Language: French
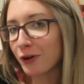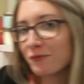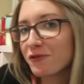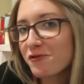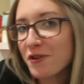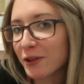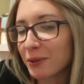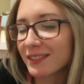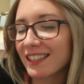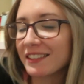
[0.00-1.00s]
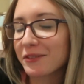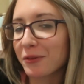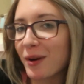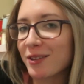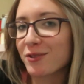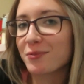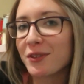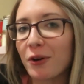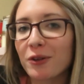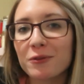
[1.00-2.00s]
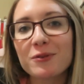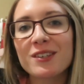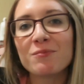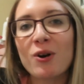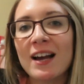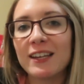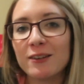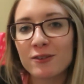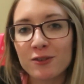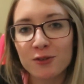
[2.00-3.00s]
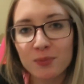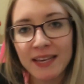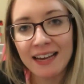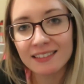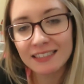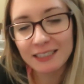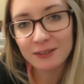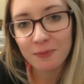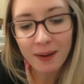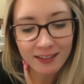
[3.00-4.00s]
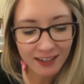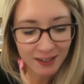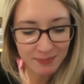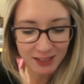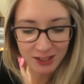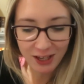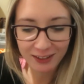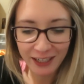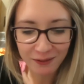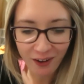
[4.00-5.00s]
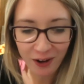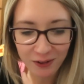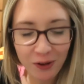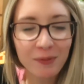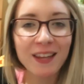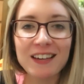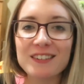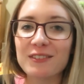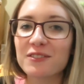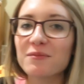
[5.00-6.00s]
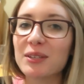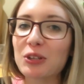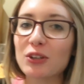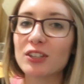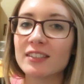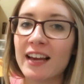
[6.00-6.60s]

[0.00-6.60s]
Comme vous le constatez sûrement, je suis de retour chez moi et là je suis assise par terre parce que j'étais en train de faire un gros ménage dans tous mes trucs de